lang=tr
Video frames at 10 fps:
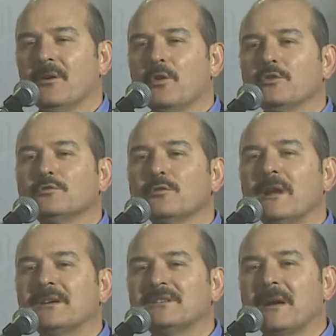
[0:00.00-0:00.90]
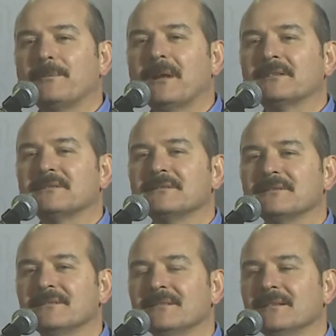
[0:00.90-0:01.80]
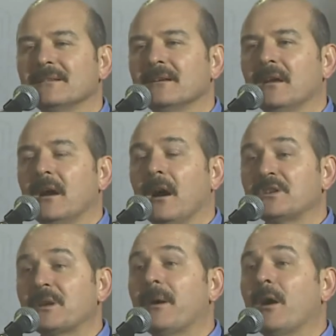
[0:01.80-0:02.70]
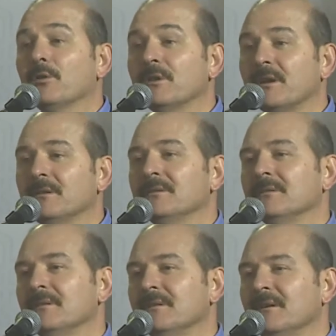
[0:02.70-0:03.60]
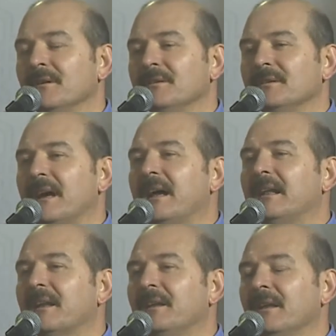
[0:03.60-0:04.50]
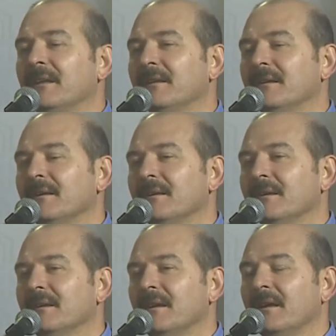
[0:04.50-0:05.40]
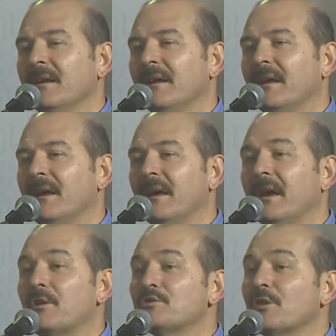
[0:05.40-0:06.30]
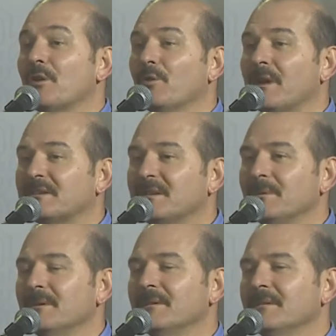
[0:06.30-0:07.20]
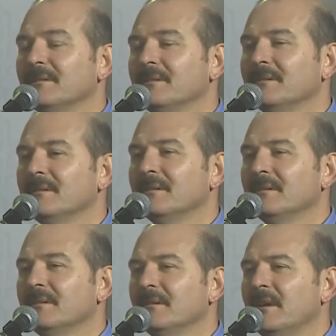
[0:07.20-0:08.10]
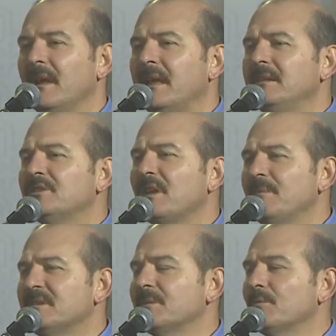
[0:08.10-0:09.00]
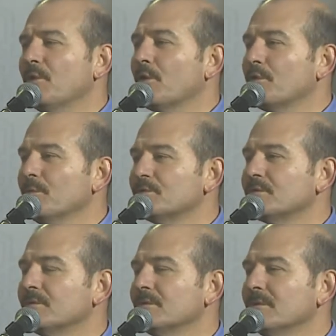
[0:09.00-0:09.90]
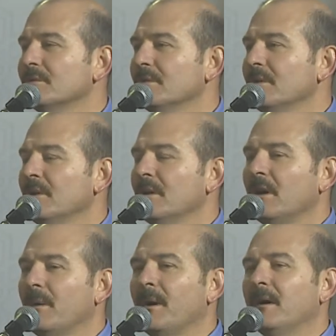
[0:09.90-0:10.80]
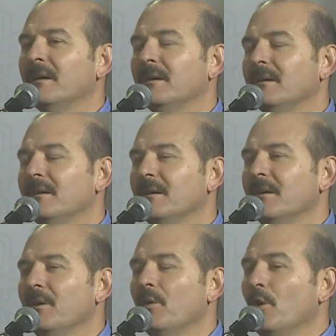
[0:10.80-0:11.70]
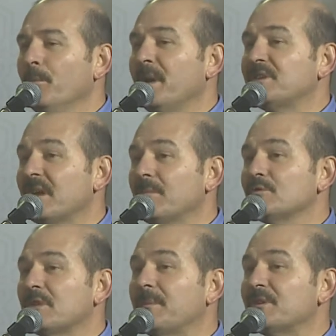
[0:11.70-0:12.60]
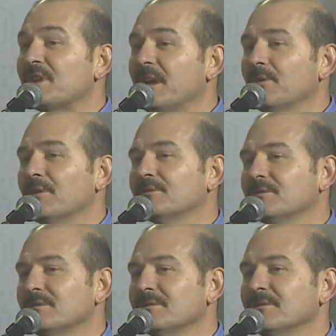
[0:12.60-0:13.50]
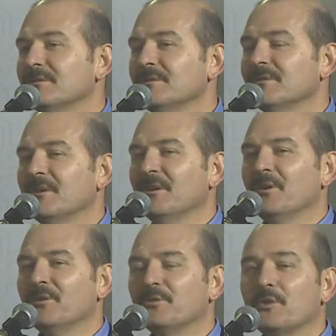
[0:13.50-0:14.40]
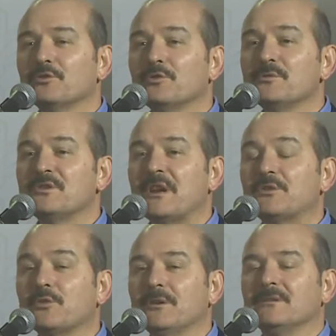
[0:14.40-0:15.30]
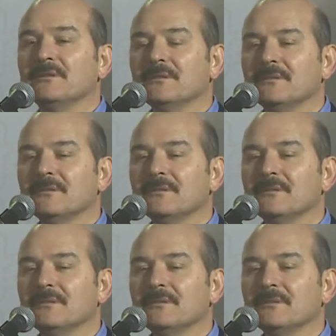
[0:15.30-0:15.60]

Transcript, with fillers: Okutturulan kitaplar acaba onların değerlerini erozyona uğrattı mı? Endişemizdi bu, korkumuzdu. Ama 15 Temmuz'da bir şeyi gördük. Gördüğümüz şey şu idi.